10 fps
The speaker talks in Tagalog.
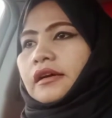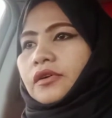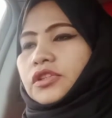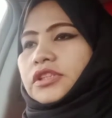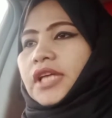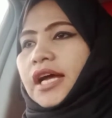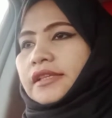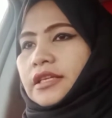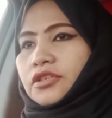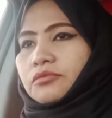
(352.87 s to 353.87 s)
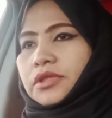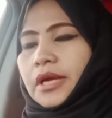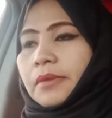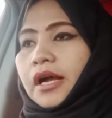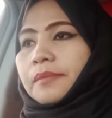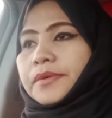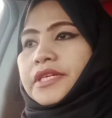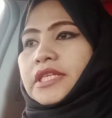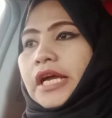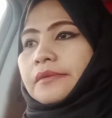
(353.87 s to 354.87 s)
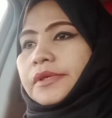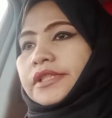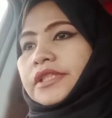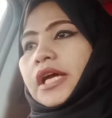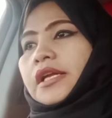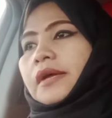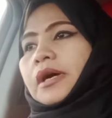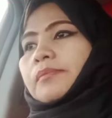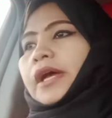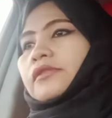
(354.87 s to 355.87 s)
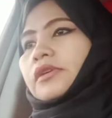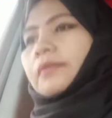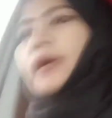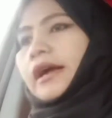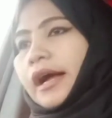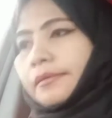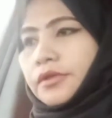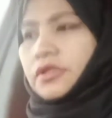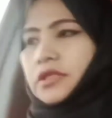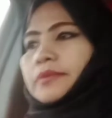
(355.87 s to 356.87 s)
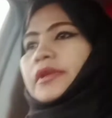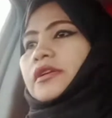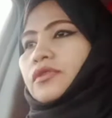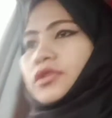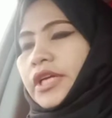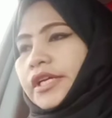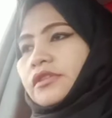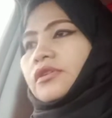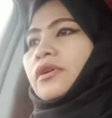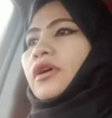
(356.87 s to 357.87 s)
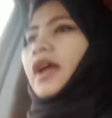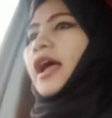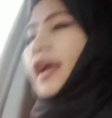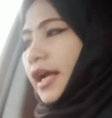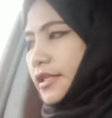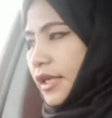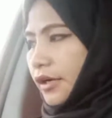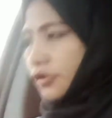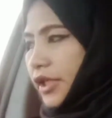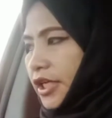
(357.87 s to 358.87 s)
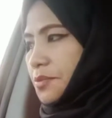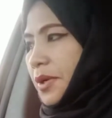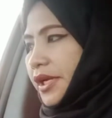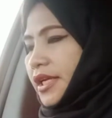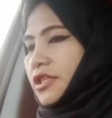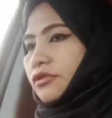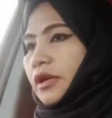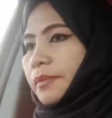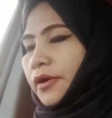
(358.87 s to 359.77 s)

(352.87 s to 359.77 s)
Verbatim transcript: kontrata sa, sa mga first timer dyan na magplano na mag-abroad sasabihin ko sa inyo kasi ako na experience ko na po